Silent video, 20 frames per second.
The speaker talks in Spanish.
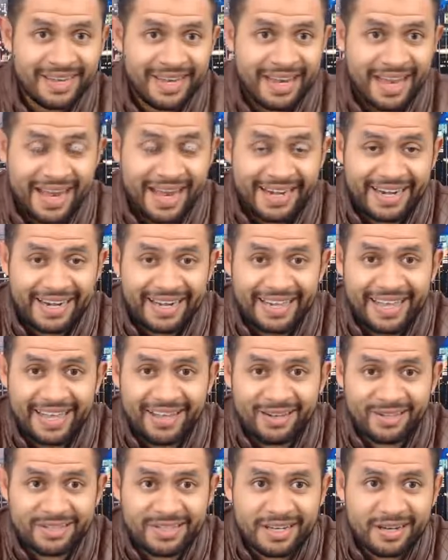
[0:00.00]
La
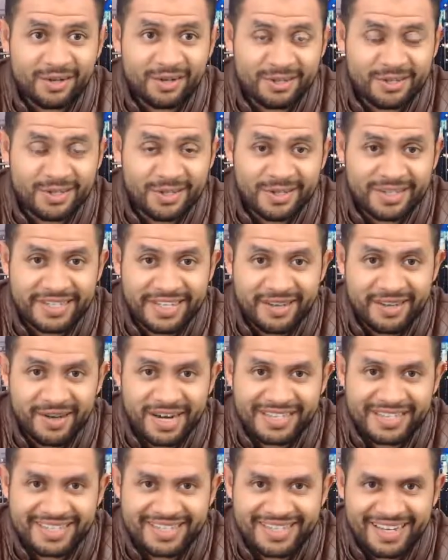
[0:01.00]
realidad de los negocios,
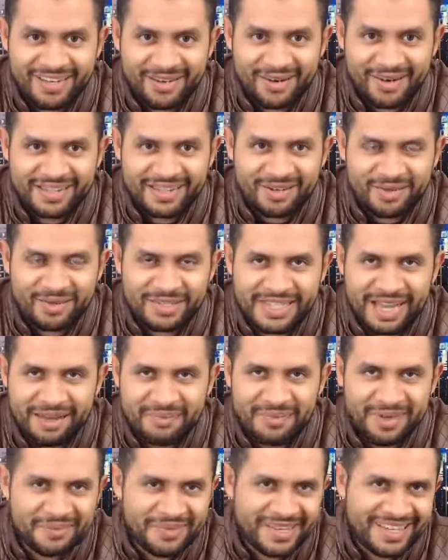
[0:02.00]
señoras y señores, ¿cómo
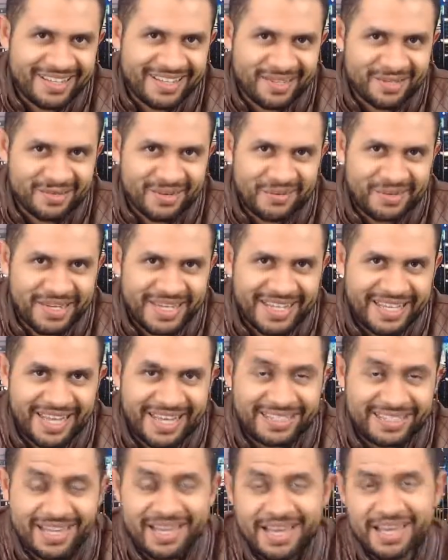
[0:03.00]
están? Bienvenidos,
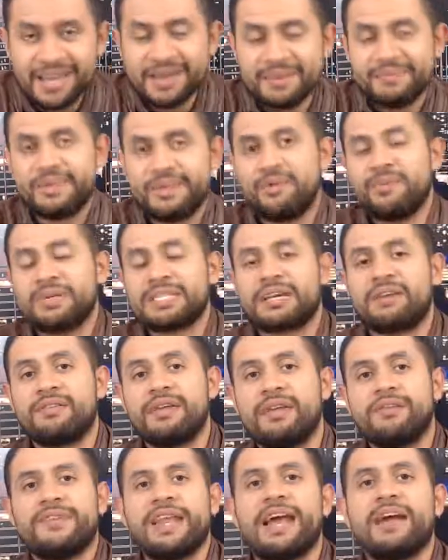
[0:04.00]
bienvenidas. Mi nombre es
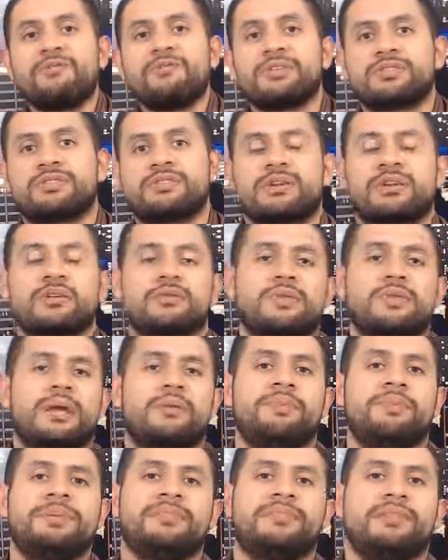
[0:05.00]
Gabriel Blanco, esto es el Club de
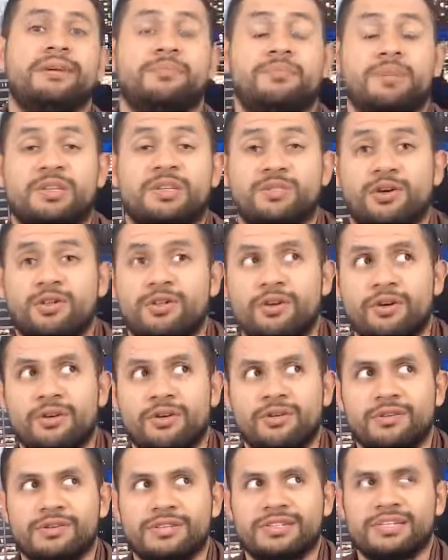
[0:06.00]
la Mente,
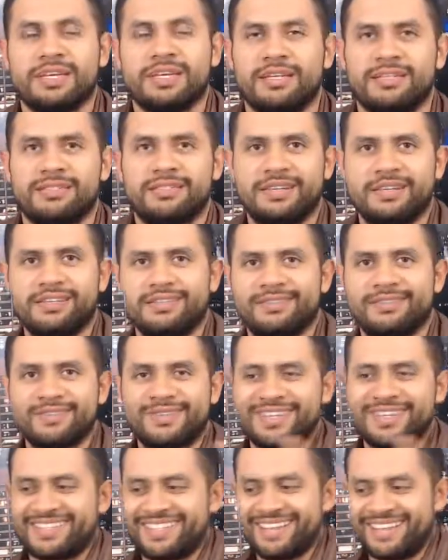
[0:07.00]
episodio
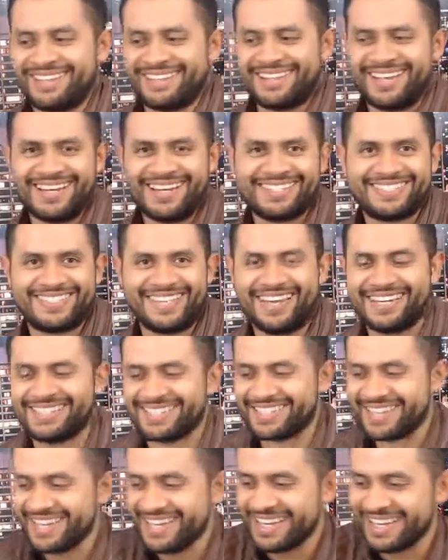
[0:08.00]

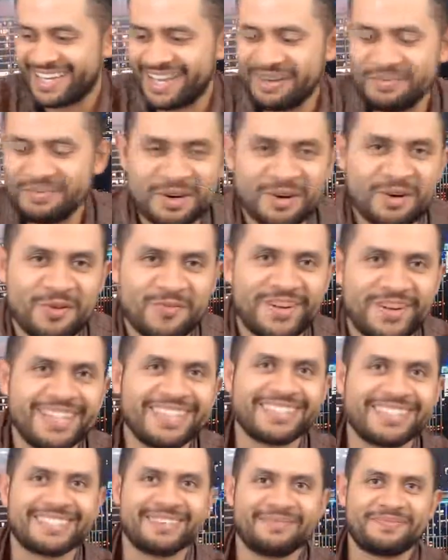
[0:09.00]
666. Qué
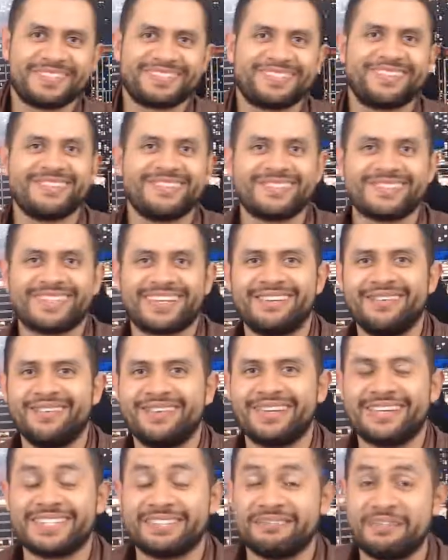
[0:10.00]
preocupante este episodio,
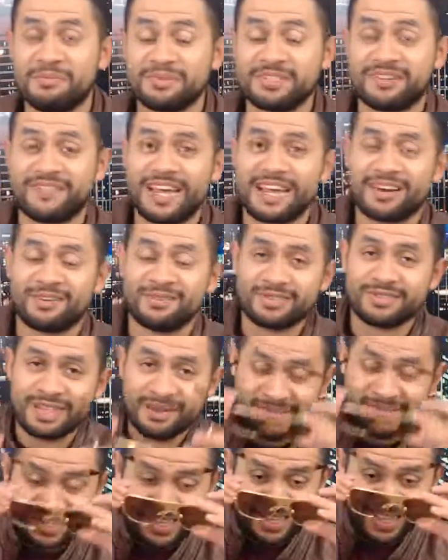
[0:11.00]
señores, y vamos a hablar
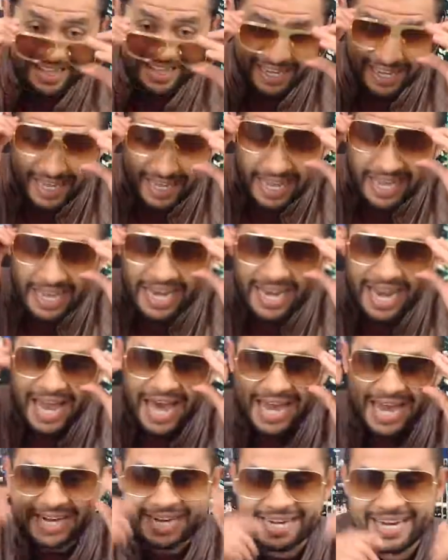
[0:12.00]
justamente de
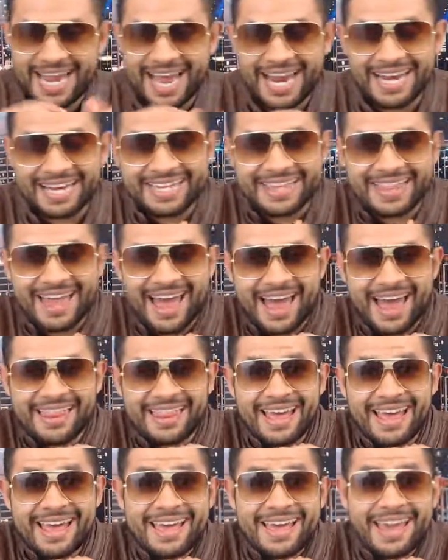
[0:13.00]
la realidad
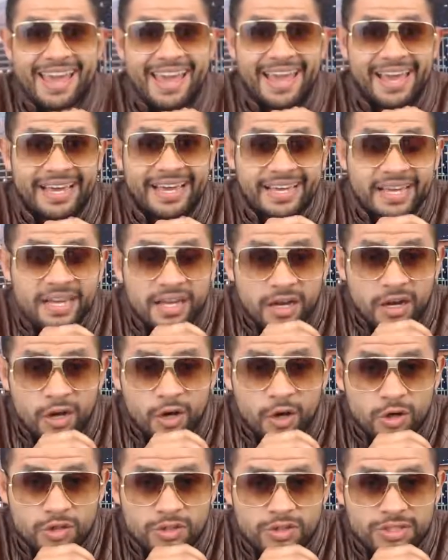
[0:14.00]
en
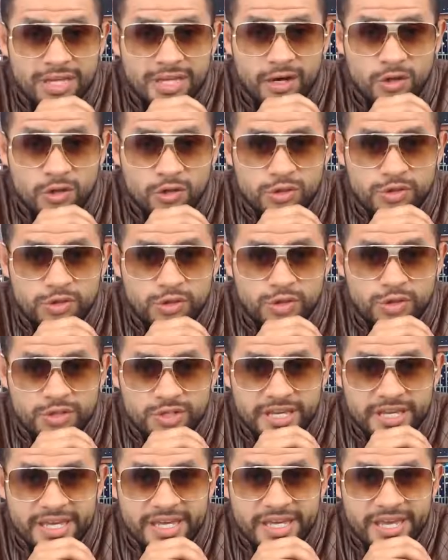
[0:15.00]
los
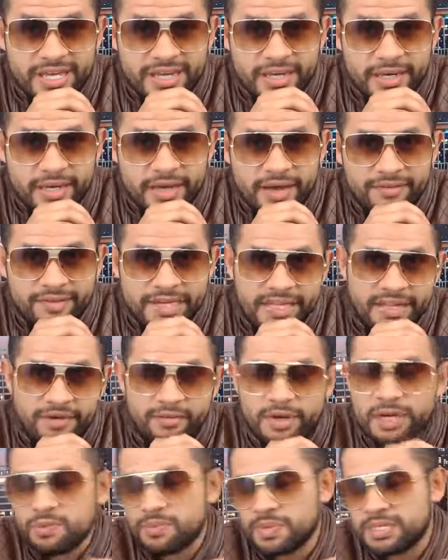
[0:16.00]
negocios y en la vida.
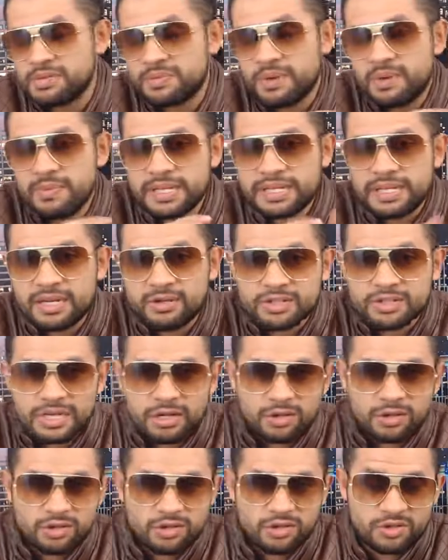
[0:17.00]
Bueno, principalmente en los
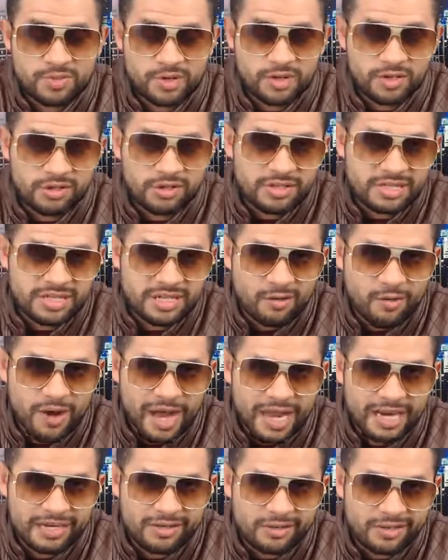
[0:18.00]
negocios, pero todo es
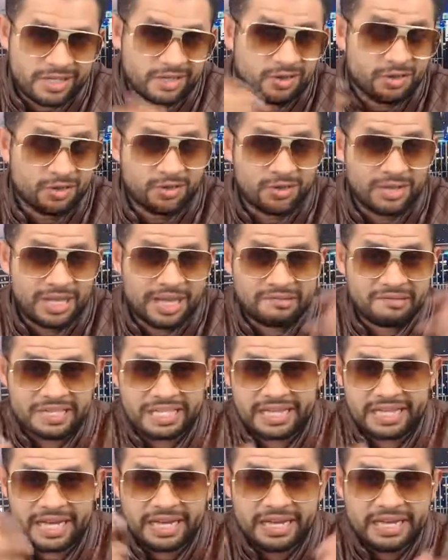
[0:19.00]
igual en los negocios, la
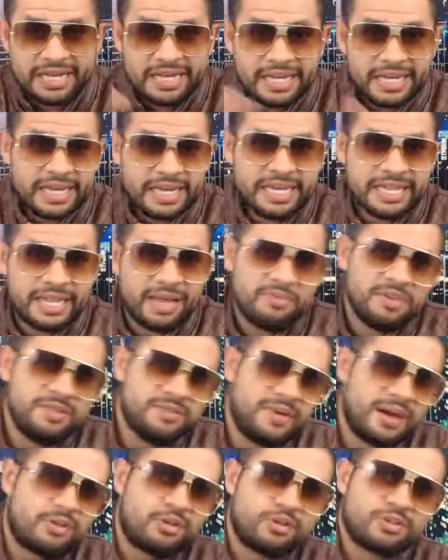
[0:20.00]
vida, es la
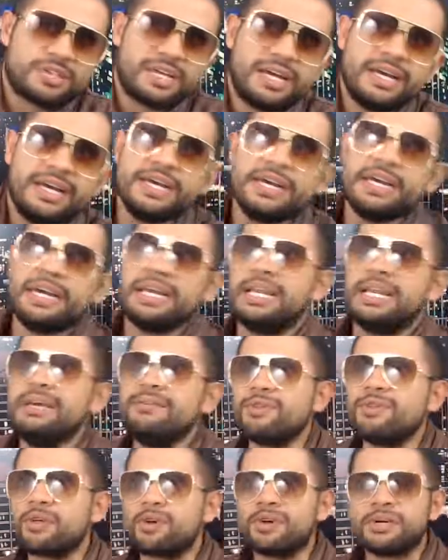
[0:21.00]
misma cosa. El
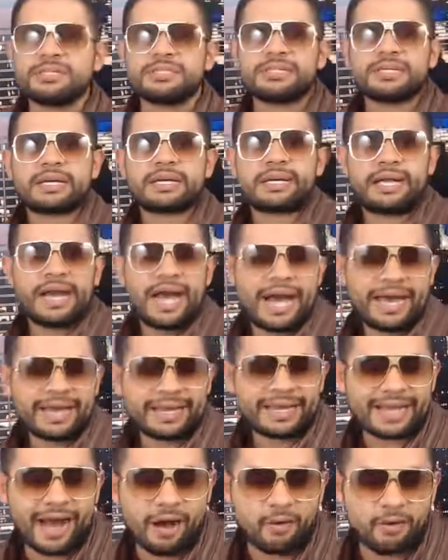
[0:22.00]
libro de hoy es de
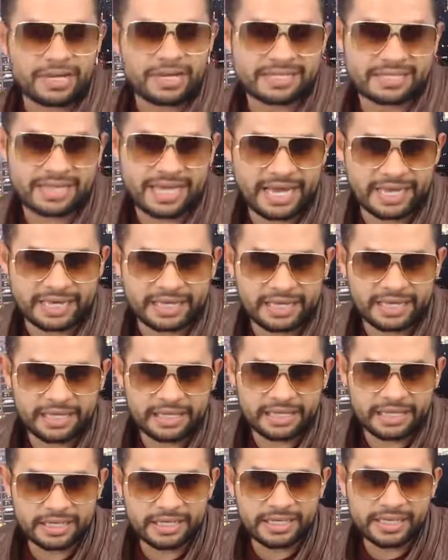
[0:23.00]
Guy
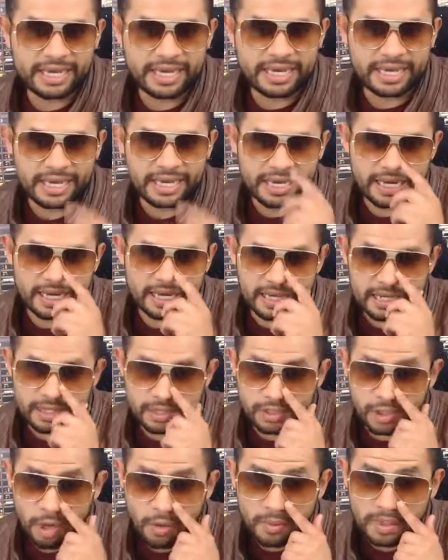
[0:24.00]
Kawasaki y
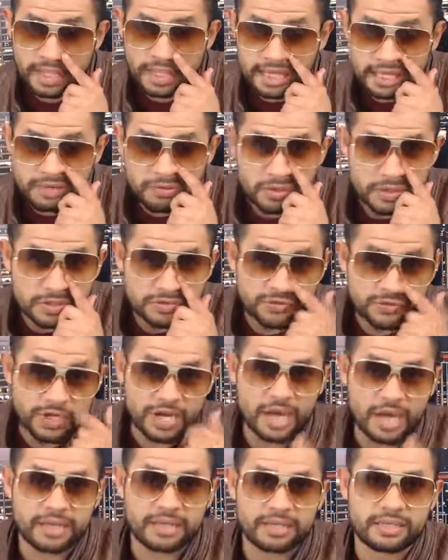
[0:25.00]
el nombre del libro es
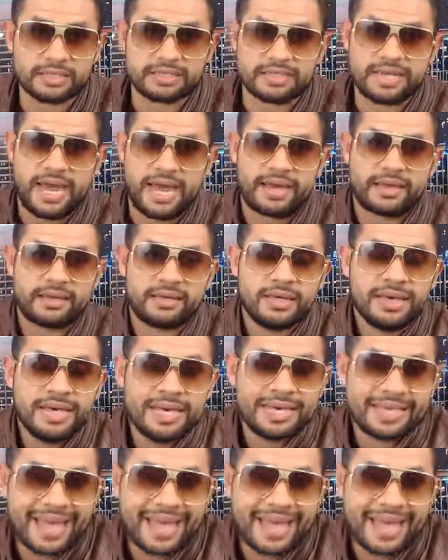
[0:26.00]
Reality Check.